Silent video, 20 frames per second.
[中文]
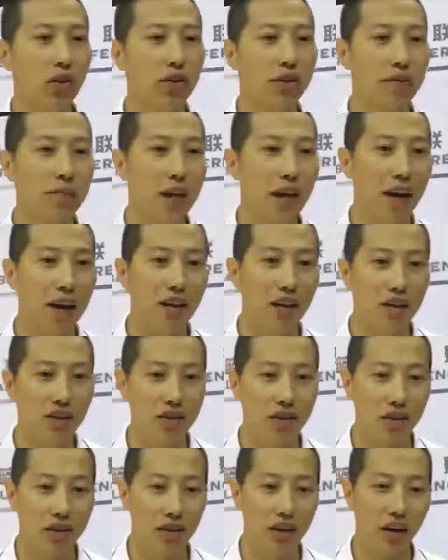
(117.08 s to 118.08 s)
U C B A 呢
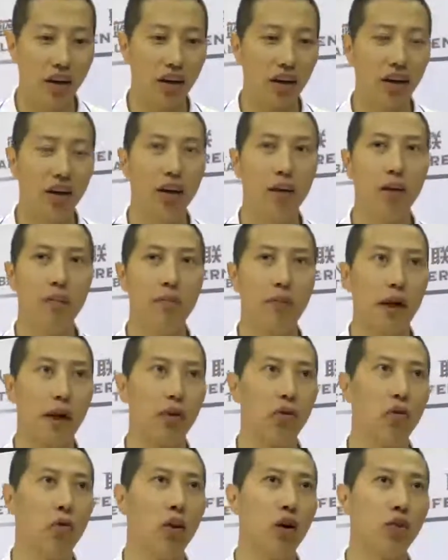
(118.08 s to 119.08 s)
是那个美
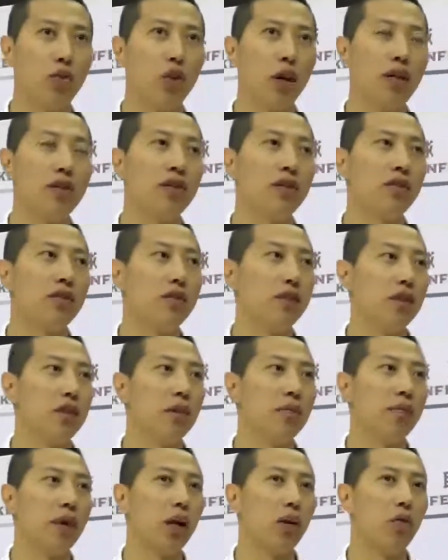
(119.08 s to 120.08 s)
国全称
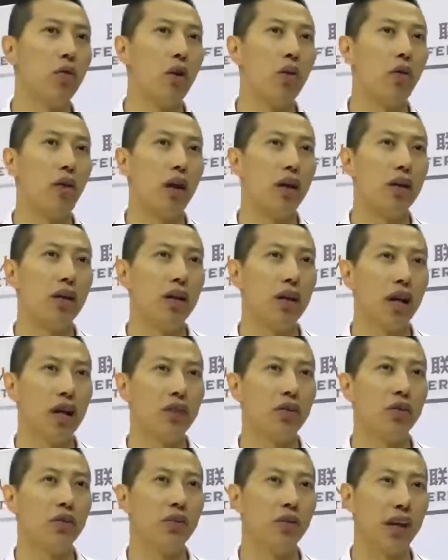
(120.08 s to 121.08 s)
是美国华人
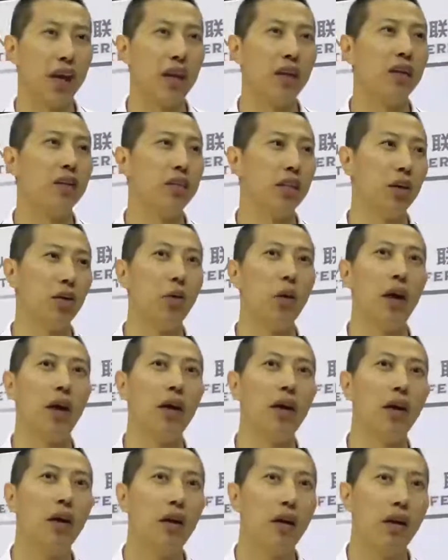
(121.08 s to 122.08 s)
篮球联合协会。
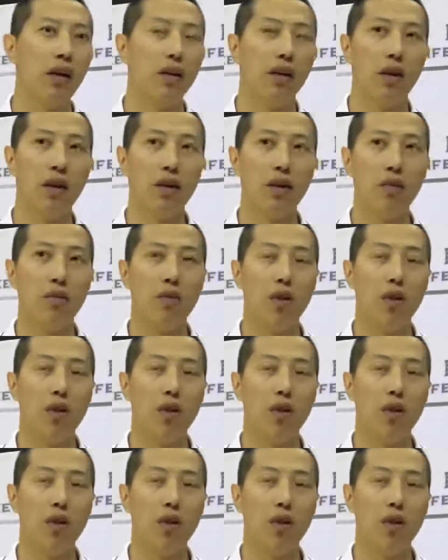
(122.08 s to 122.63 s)
然后